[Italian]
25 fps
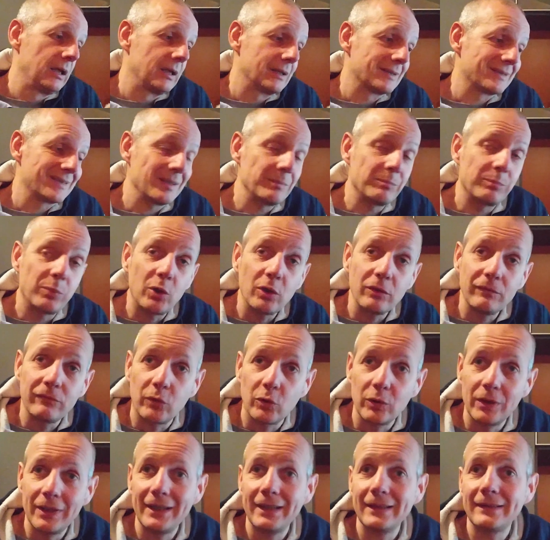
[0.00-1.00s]
Se poi
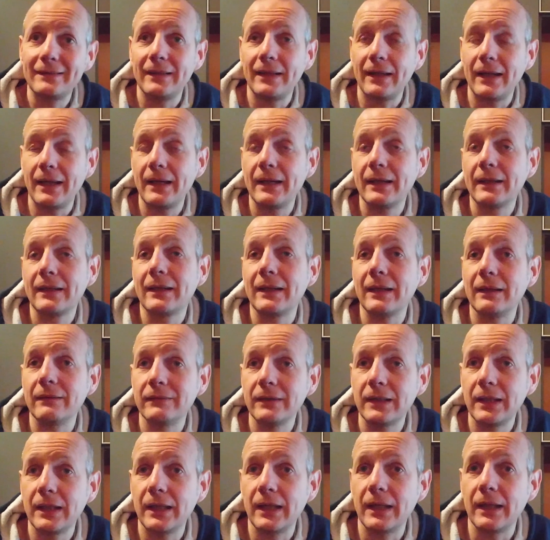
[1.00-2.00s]
volete anche
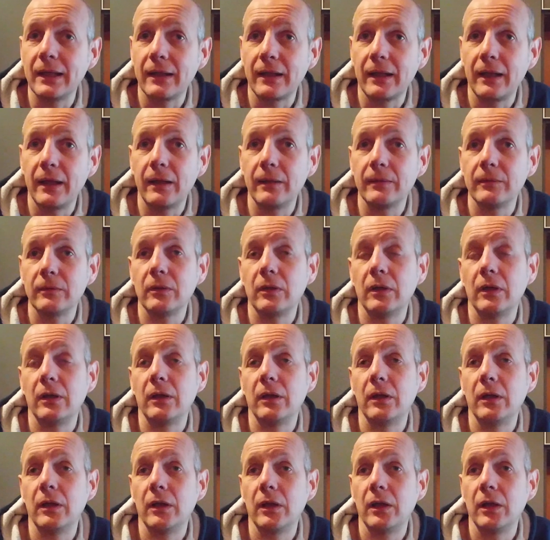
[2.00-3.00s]
avere eh,
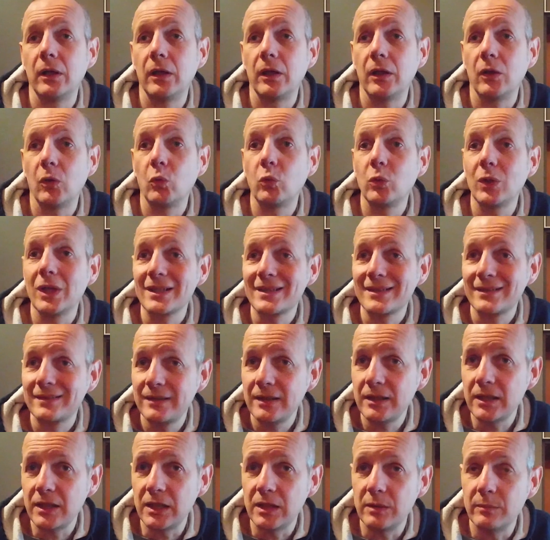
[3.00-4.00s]
una
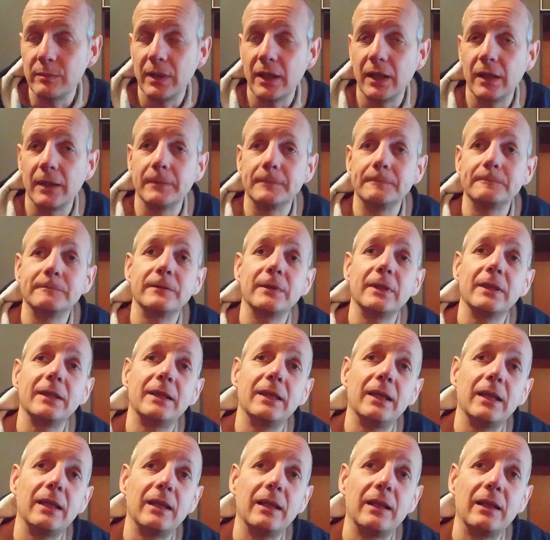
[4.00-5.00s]
stima
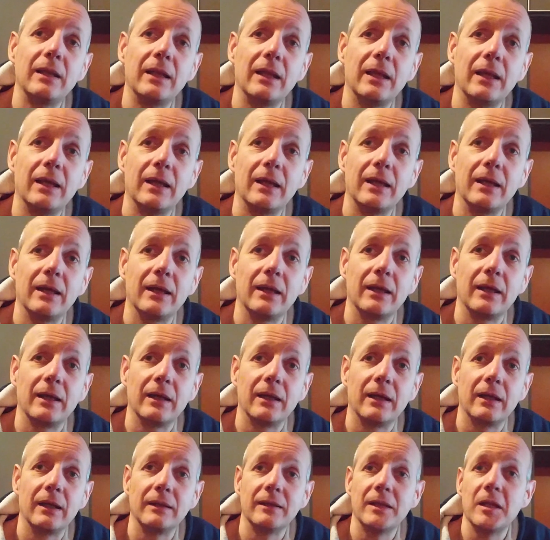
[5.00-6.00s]

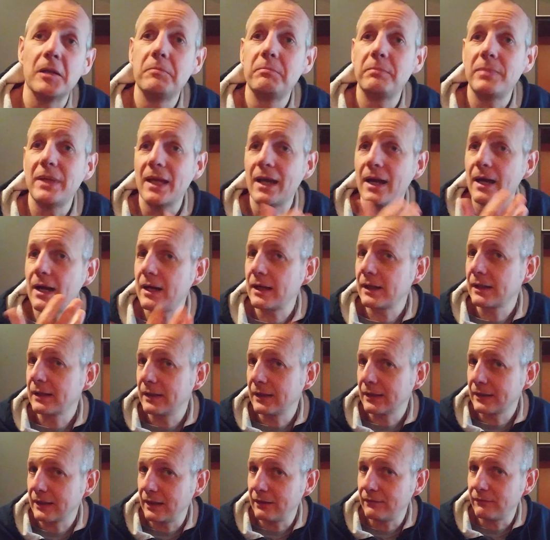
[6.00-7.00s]
del, del,
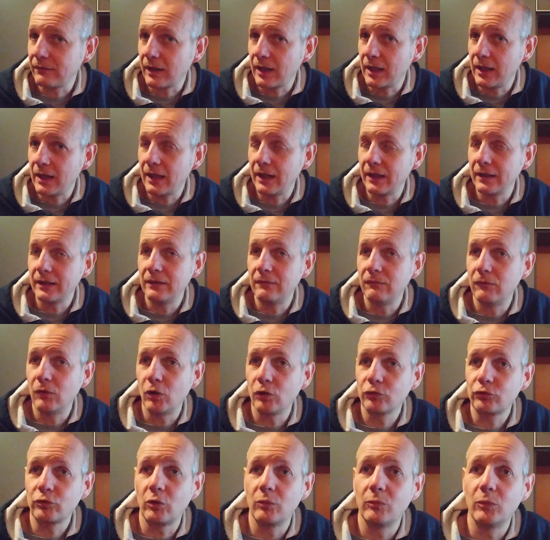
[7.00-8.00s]
pH che avrà il
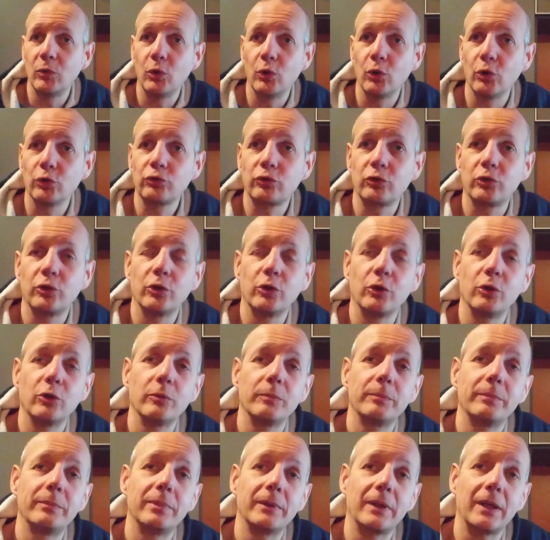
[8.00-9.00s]
vostro
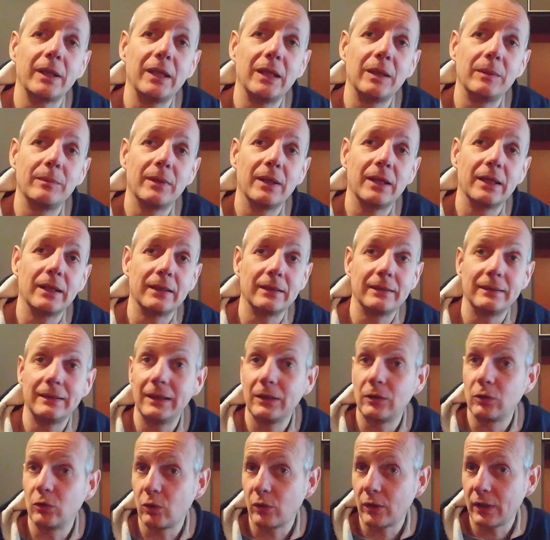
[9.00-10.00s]
mosto prima
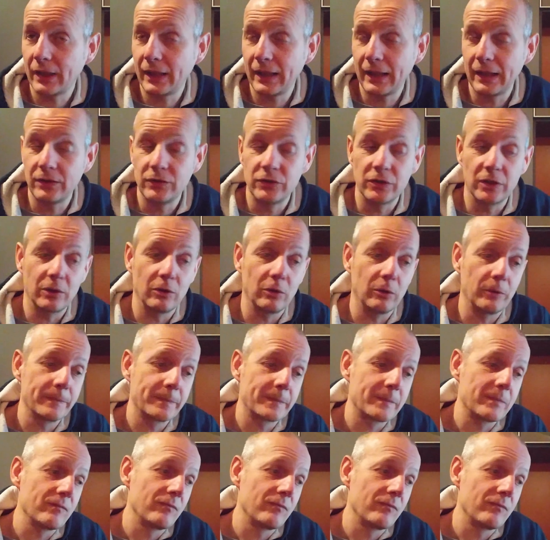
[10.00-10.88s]
di correggerlo